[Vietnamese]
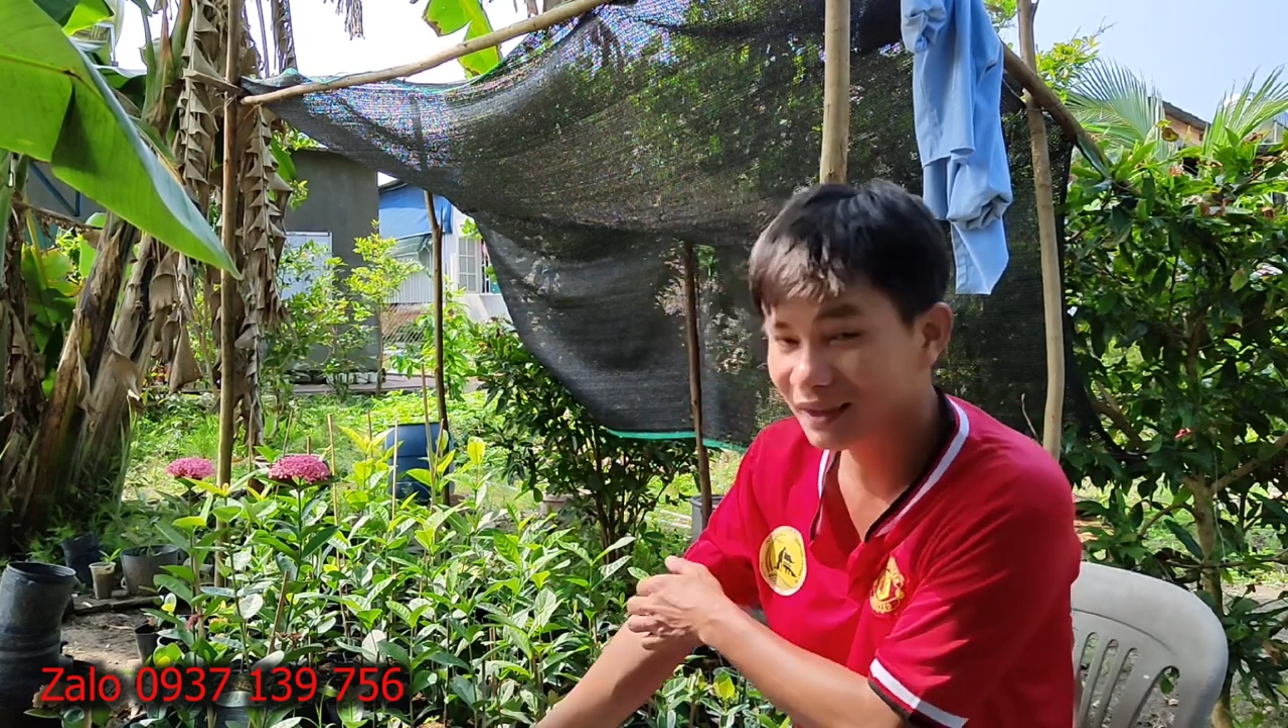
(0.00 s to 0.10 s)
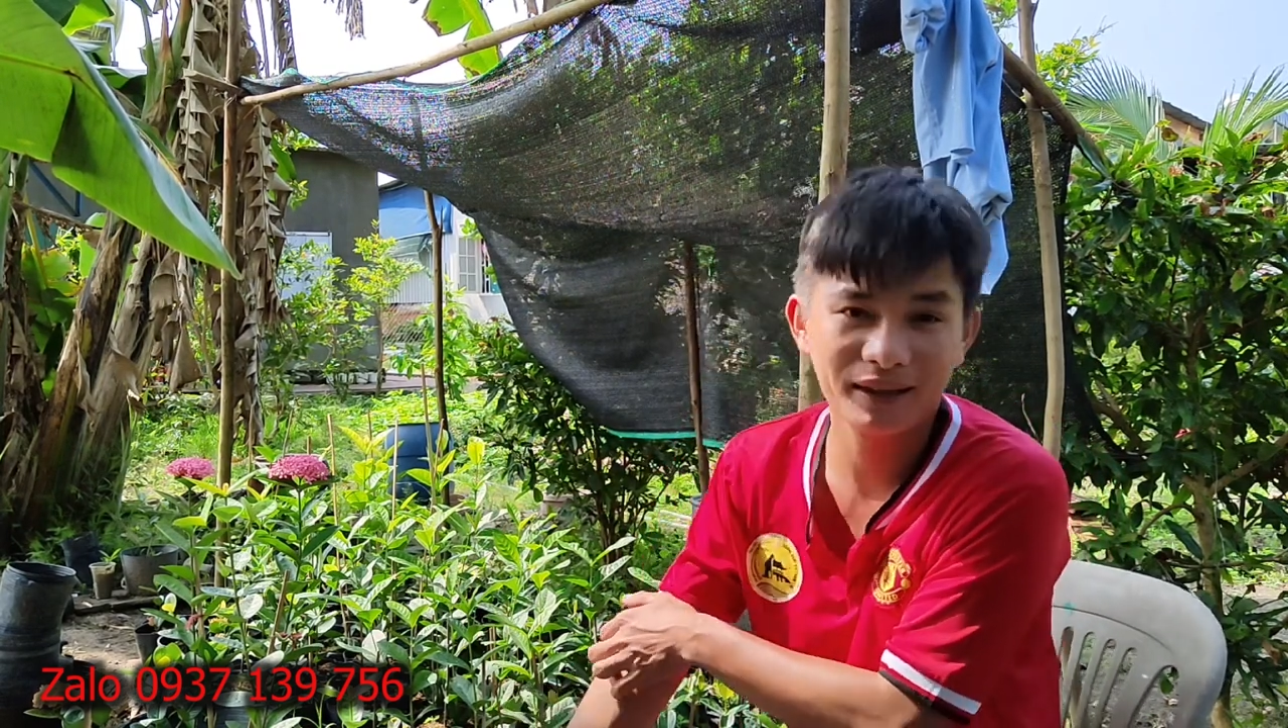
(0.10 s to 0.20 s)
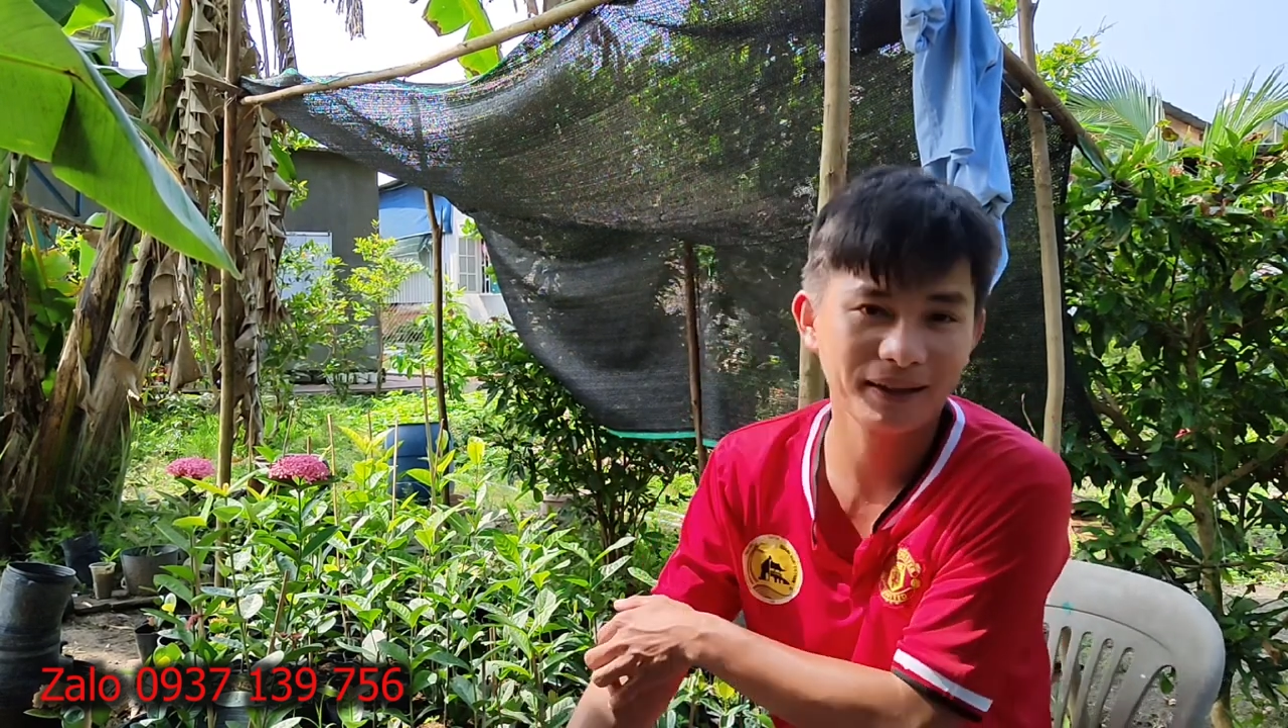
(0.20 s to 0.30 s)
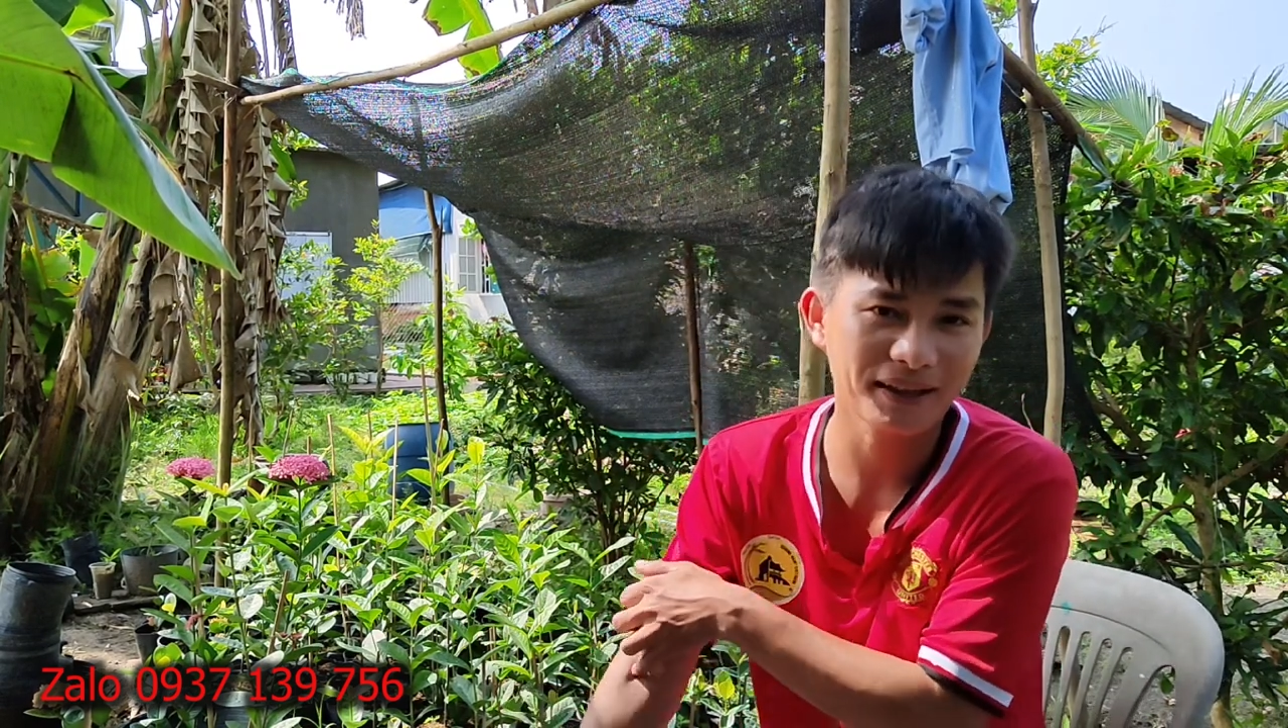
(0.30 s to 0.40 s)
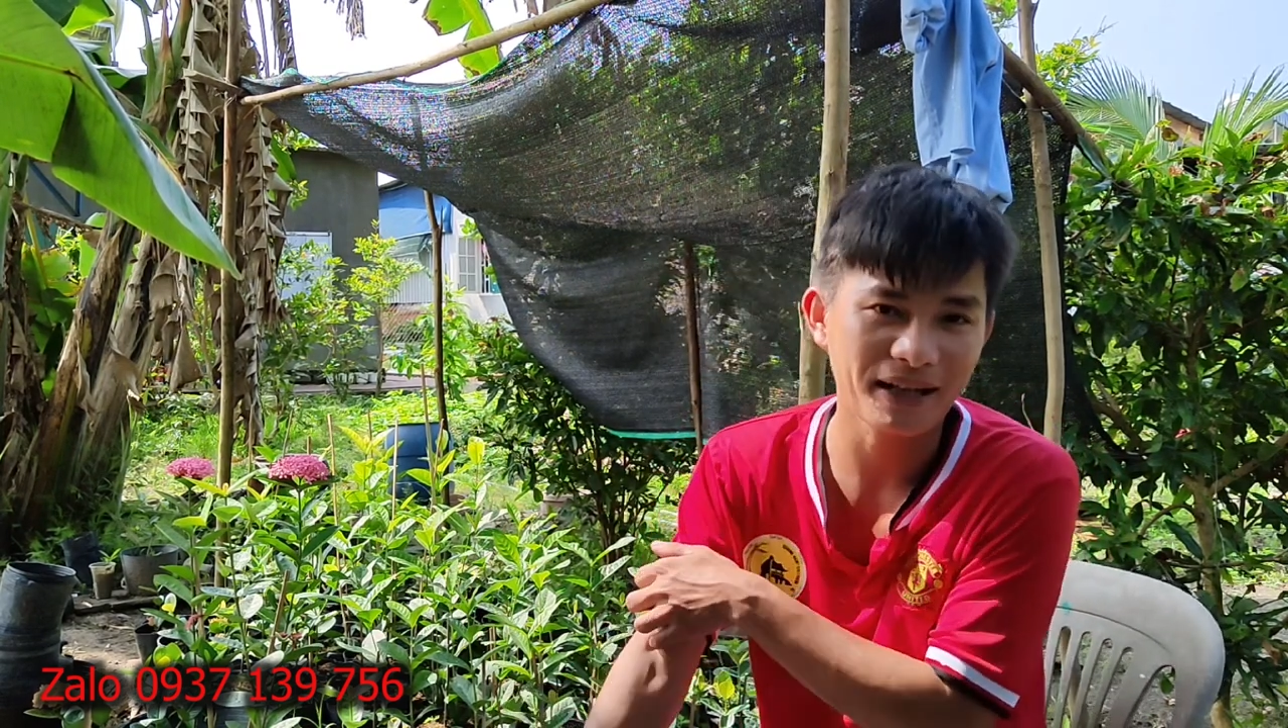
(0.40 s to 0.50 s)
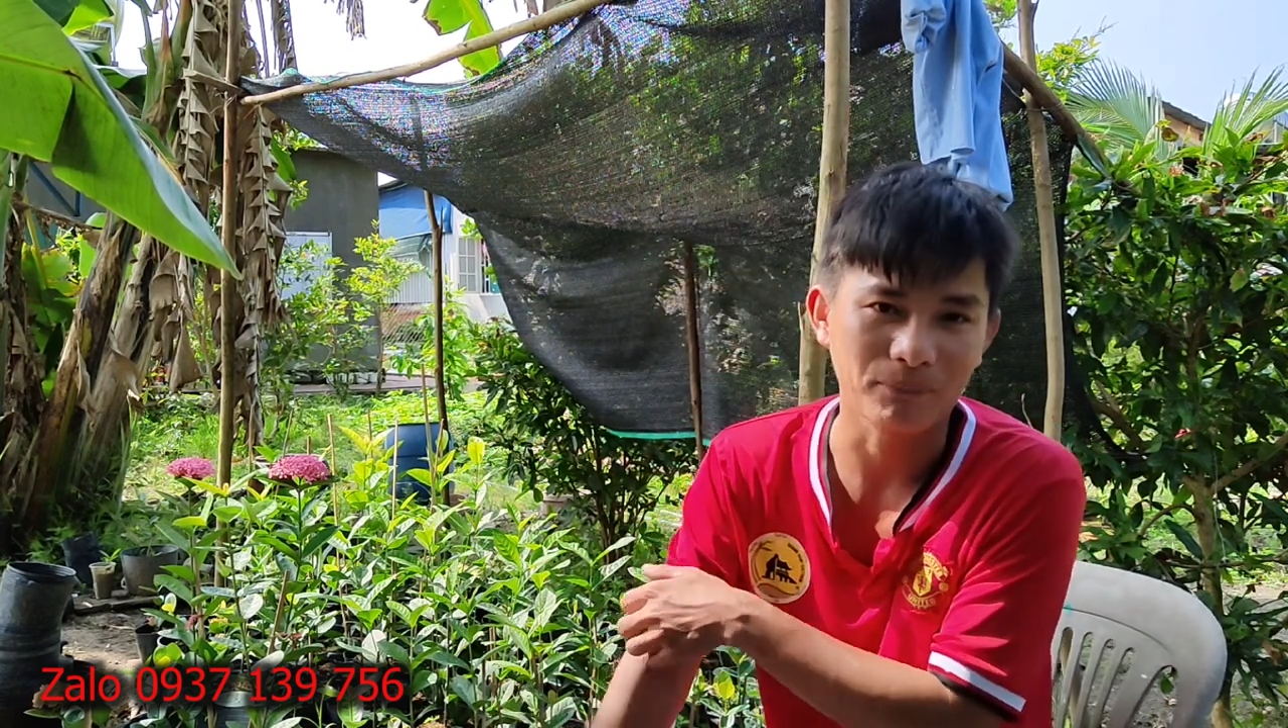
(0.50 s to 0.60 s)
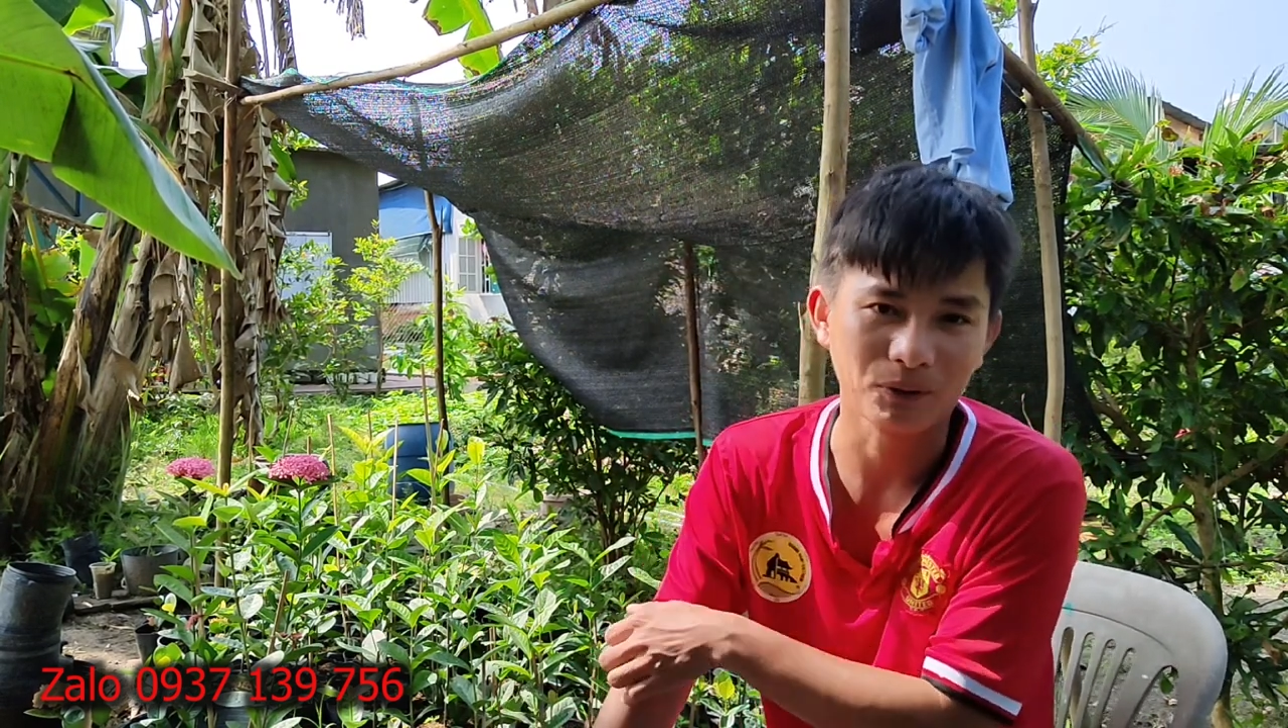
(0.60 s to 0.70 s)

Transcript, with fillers: đang rất lên